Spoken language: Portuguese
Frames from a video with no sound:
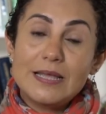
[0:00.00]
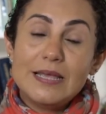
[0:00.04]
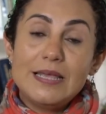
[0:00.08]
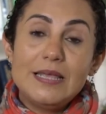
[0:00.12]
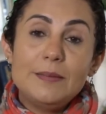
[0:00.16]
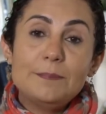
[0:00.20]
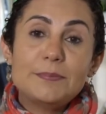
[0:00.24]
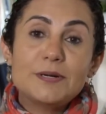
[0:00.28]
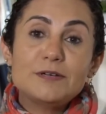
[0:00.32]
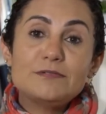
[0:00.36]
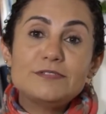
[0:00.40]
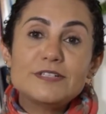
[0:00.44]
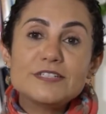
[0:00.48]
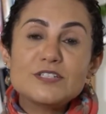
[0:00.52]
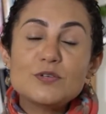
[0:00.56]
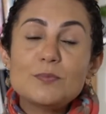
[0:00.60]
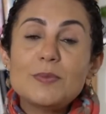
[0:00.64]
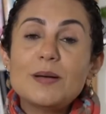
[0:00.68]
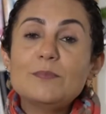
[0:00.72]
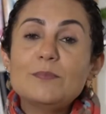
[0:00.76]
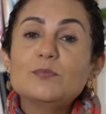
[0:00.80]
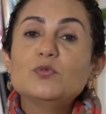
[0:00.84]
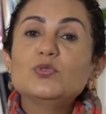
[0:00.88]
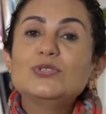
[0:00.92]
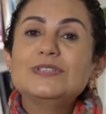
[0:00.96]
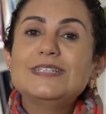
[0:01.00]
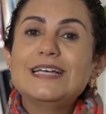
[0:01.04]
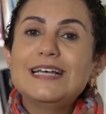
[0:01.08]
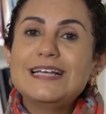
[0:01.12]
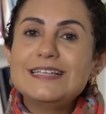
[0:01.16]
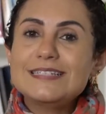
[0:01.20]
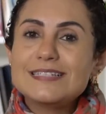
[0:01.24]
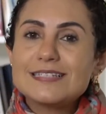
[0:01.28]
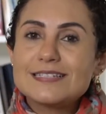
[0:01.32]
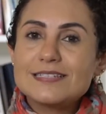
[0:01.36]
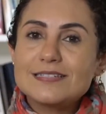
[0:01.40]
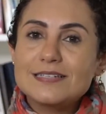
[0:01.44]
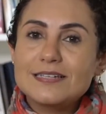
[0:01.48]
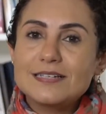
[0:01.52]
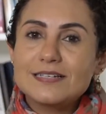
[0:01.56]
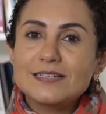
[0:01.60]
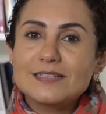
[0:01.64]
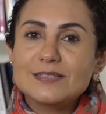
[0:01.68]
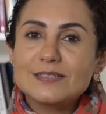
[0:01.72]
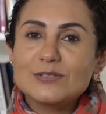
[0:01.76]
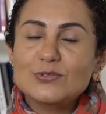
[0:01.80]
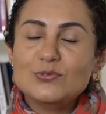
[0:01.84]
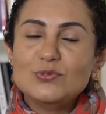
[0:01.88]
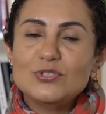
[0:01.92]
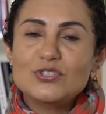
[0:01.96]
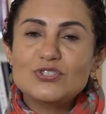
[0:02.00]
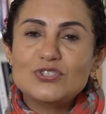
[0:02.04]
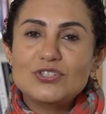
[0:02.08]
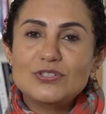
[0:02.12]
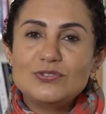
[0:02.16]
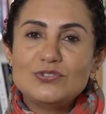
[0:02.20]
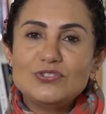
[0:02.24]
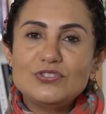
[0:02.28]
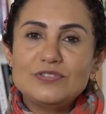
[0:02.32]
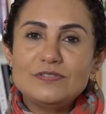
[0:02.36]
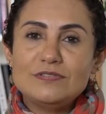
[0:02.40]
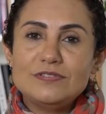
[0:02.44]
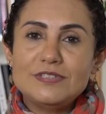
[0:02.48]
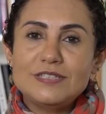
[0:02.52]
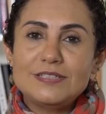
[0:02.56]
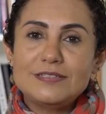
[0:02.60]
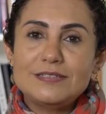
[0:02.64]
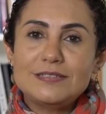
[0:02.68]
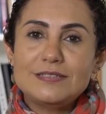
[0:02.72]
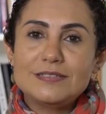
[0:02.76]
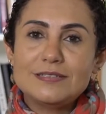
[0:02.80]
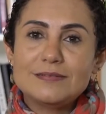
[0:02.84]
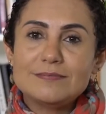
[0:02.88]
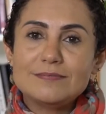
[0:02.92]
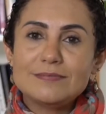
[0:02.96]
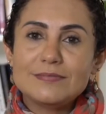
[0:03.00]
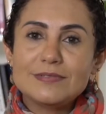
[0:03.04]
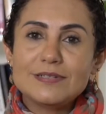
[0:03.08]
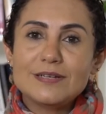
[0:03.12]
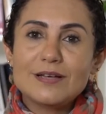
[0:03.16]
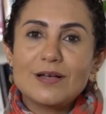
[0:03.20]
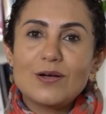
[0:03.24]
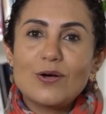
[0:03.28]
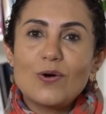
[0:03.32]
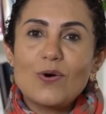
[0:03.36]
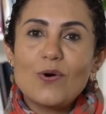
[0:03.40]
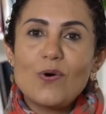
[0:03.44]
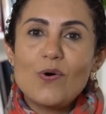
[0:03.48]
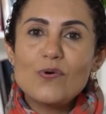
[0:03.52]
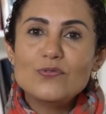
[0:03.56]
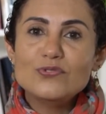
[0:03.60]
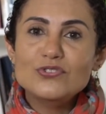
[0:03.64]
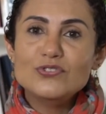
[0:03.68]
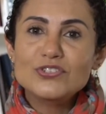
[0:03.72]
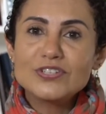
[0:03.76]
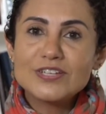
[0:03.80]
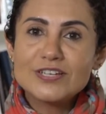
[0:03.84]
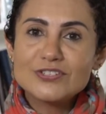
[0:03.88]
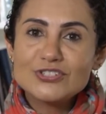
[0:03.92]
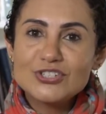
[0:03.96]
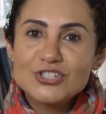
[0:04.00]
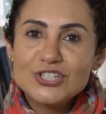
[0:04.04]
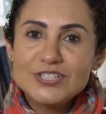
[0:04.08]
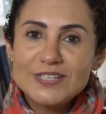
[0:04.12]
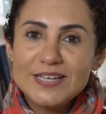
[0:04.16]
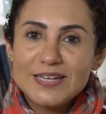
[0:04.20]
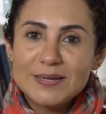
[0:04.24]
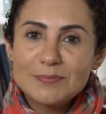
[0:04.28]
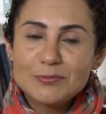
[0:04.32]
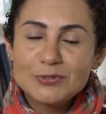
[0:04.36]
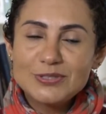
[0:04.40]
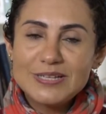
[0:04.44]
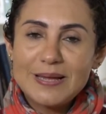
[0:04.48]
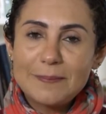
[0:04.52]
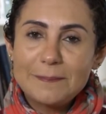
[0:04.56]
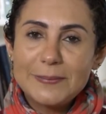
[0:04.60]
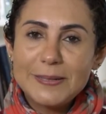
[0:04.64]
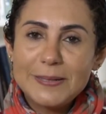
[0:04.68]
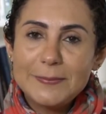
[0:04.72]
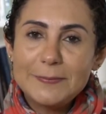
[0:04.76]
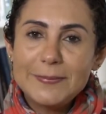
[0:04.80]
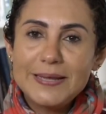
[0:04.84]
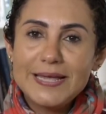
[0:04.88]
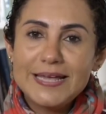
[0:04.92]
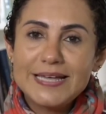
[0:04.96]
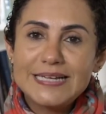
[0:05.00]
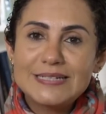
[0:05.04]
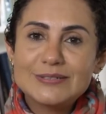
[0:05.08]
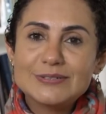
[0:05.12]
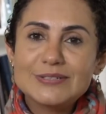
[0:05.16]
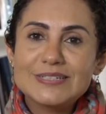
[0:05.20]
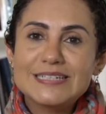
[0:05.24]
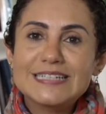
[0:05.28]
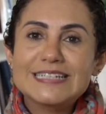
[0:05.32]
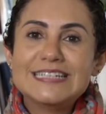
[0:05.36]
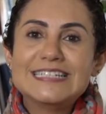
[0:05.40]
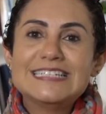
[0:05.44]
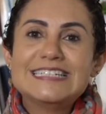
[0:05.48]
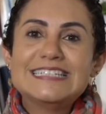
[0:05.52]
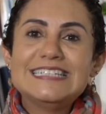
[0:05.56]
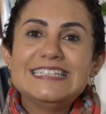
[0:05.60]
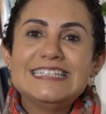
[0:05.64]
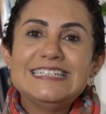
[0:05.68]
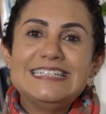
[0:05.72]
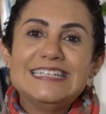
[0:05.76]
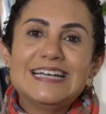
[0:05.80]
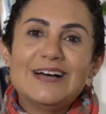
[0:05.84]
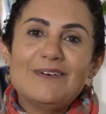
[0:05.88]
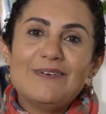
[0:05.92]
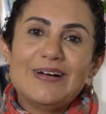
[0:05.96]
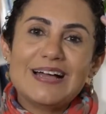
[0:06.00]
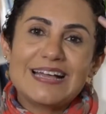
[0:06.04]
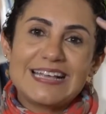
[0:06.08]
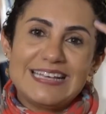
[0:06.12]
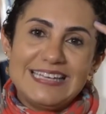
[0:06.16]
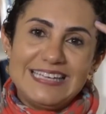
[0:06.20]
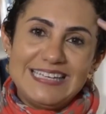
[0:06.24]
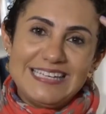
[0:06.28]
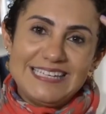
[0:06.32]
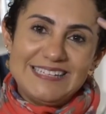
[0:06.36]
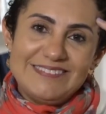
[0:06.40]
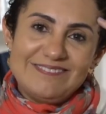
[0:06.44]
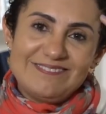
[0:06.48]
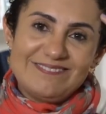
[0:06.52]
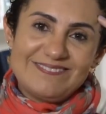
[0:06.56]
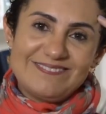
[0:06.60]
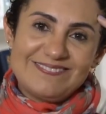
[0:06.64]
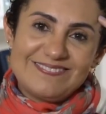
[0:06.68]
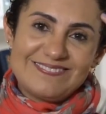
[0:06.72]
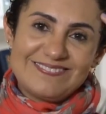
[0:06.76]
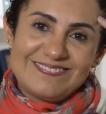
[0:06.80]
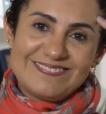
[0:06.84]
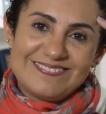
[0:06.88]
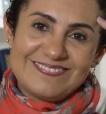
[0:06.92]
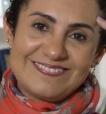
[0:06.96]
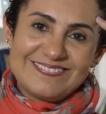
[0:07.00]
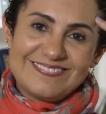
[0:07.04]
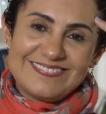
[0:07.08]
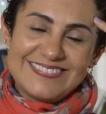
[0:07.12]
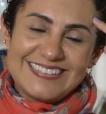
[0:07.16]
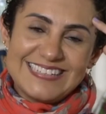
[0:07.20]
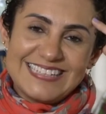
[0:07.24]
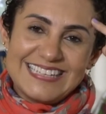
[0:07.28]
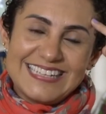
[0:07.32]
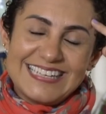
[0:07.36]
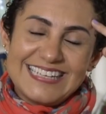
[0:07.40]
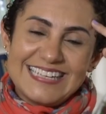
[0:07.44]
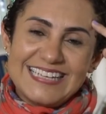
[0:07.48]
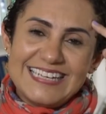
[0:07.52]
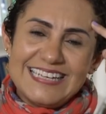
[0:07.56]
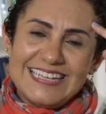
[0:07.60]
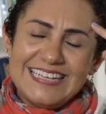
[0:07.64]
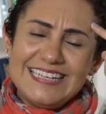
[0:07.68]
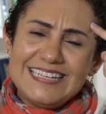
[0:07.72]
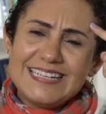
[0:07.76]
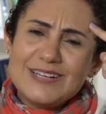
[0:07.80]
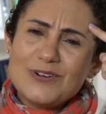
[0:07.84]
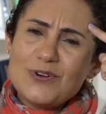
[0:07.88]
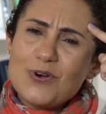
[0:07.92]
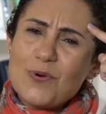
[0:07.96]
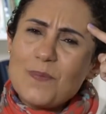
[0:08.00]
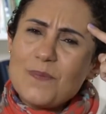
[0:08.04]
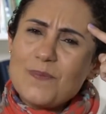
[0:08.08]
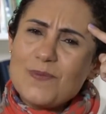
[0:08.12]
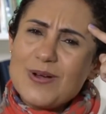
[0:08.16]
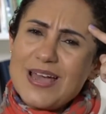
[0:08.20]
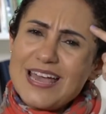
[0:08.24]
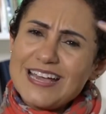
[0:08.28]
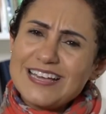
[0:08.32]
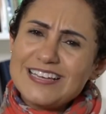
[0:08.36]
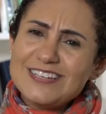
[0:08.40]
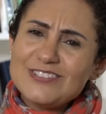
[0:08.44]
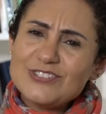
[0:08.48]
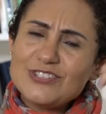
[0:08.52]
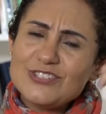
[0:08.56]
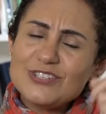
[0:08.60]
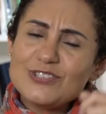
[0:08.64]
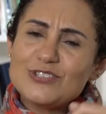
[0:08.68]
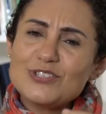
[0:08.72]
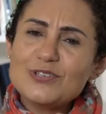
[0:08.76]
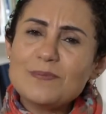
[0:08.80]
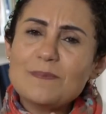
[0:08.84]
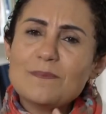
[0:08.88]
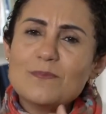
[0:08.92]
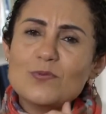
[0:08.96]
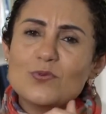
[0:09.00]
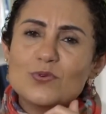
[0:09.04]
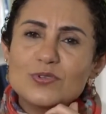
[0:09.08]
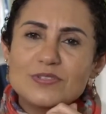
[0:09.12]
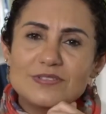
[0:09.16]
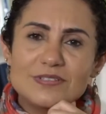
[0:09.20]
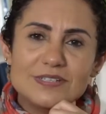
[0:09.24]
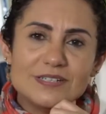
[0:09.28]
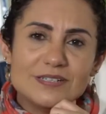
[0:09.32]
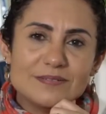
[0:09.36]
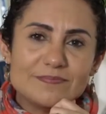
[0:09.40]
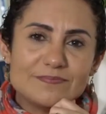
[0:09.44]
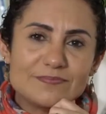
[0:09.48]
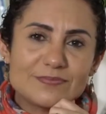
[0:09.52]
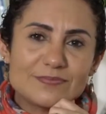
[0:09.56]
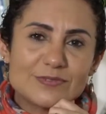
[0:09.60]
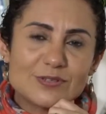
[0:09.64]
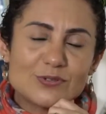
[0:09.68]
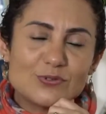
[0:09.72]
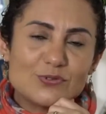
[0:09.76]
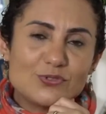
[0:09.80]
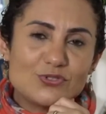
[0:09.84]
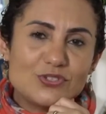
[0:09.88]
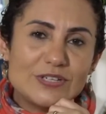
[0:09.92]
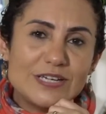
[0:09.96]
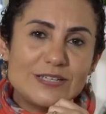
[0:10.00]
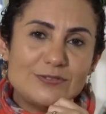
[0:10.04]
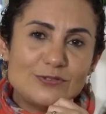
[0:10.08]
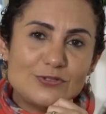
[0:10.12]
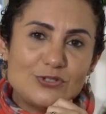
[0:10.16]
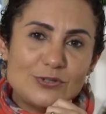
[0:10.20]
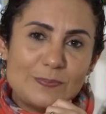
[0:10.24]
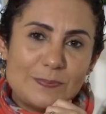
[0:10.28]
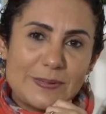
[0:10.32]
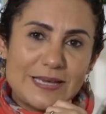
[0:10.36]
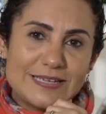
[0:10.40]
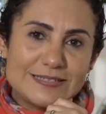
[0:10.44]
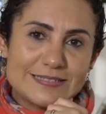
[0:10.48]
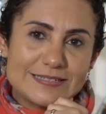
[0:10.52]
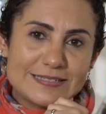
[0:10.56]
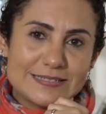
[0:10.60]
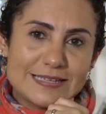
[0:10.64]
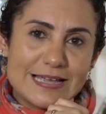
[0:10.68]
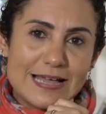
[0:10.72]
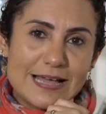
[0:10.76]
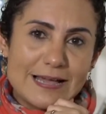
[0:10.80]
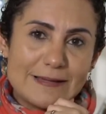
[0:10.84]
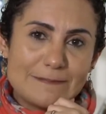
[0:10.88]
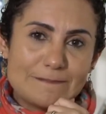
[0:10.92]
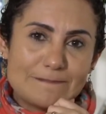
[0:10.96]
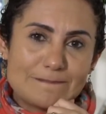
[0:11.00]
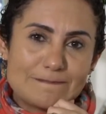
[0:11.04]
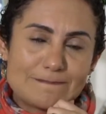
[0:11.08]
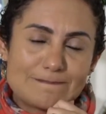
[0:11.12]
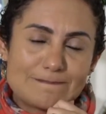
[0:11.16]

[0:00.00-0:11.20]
E para fazer uma mudança no estilo de vida, onde que a gente tem que mudar primeiro, se não aqui? E como é que a gente muda o jeito de pensar?